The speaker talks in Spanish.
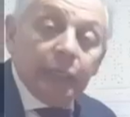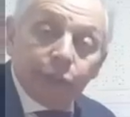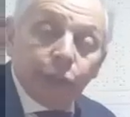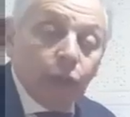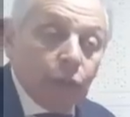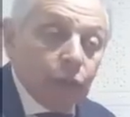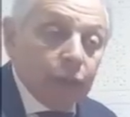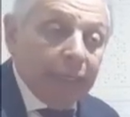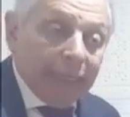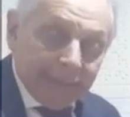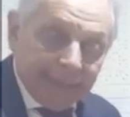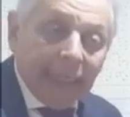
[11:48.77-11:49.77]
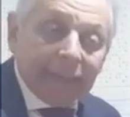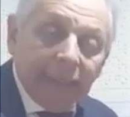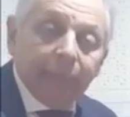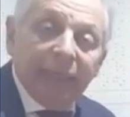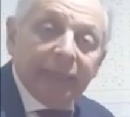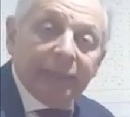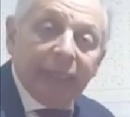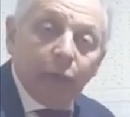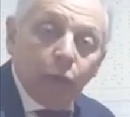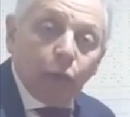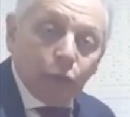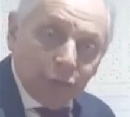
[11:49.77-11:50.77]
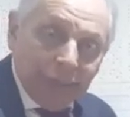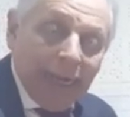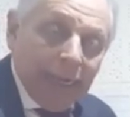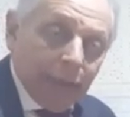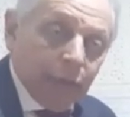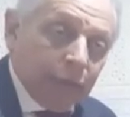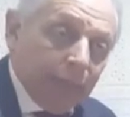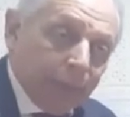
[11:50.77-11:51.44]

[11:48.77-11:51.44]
hizo exactamente lo contrario.